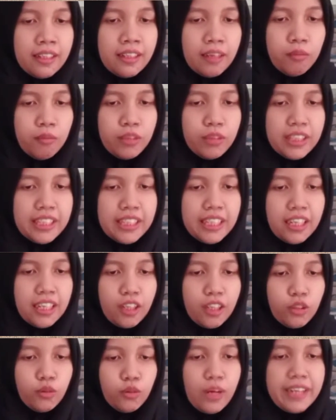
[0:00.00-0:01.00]
Kemudian yang
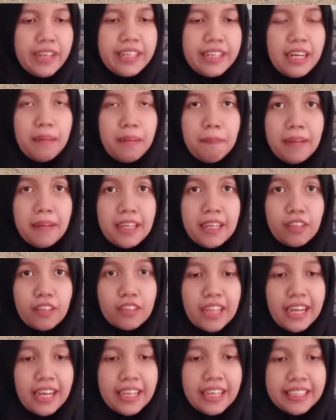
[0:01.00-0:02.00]
kedua adalah
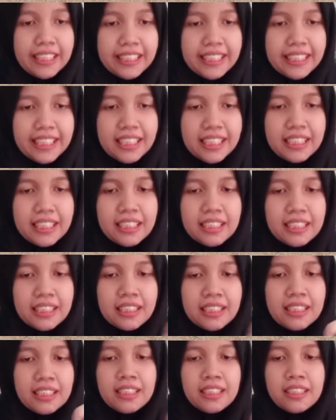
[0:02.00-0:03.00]
pelarut air
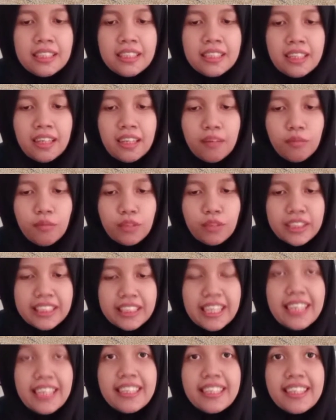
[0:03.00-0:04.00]

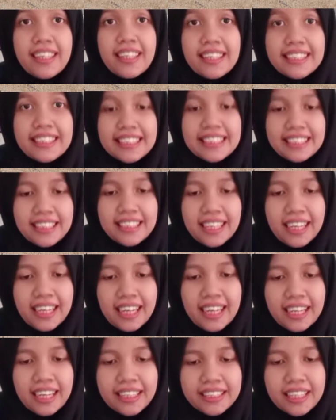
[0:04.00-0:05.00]
kemudian yang
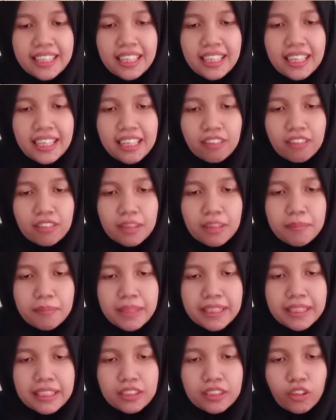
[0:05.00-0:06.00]
ketiga ada larutan
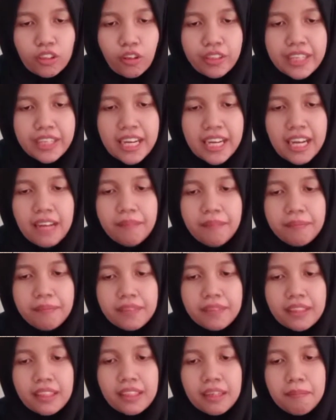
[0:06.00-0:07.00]
baking soda
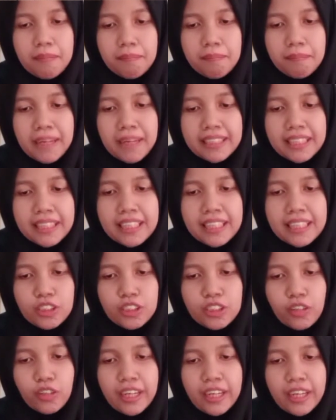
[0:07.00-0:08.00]
keempat ada
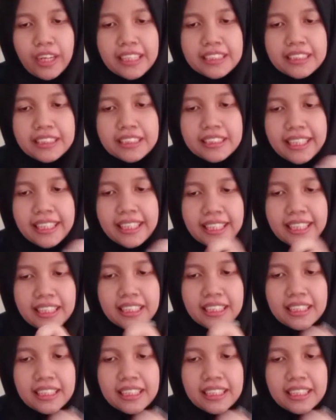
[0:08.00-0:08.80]
cuka encer